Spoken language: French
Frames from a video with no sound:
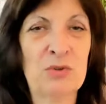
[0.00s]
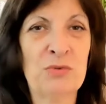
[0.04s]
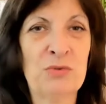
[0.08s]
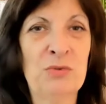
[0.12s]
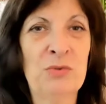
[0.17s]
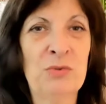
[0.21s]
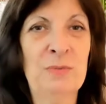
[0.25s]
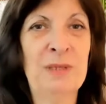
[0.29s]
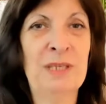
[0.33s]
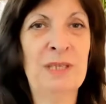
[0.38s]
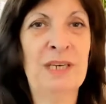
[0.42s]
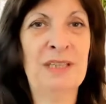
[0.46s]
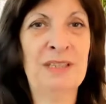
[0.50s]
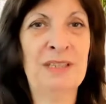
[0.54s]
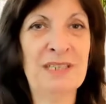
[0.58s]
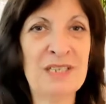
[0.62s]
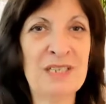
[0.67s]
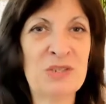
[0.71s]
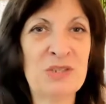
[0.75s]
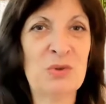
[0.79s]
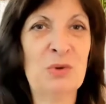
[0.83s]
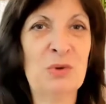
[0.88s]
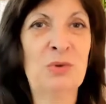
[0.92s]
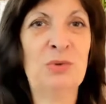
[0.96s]
Je veux bien
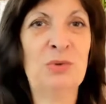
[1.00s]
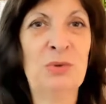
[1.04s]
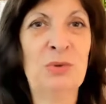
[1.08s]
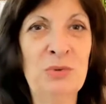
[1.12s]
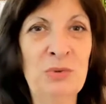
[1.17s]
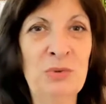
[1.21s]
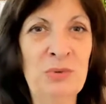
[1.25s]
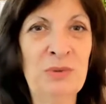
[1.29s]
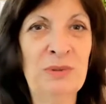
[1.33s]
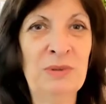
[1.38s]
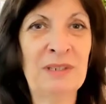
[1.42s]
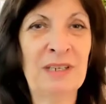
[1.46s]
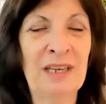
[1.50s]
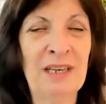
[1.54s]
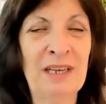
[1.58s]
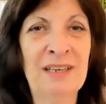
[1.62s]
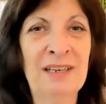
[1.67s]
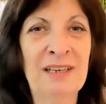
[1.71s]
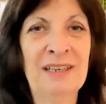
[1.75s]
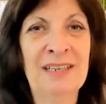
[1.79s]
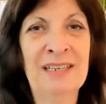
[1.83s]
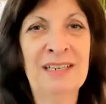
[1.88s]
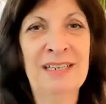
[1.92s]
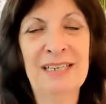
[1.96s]
descendre du
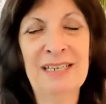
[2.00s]
train,